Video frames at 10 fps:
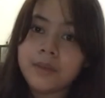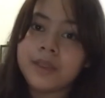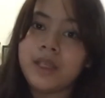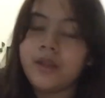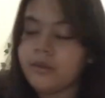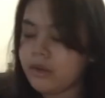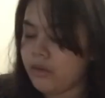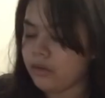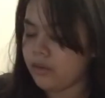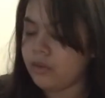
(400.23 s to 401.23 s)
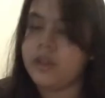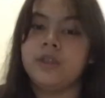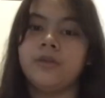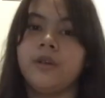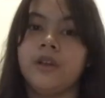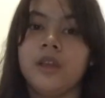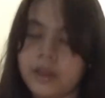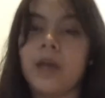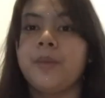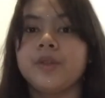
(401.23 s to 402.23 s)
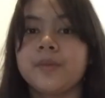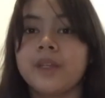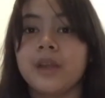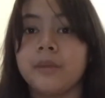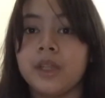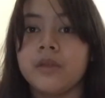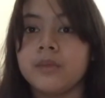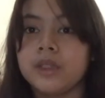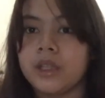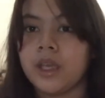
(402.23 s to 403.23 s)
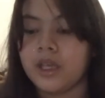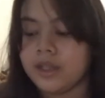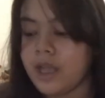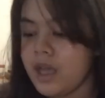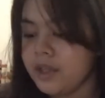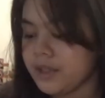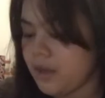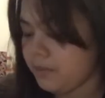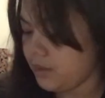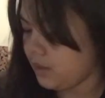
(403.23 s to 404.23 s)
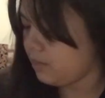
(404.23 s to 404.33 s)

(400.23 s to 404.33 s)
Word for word: Basta yun, wag ako ng collage wall. Tapos biglang may dumating na Shopee.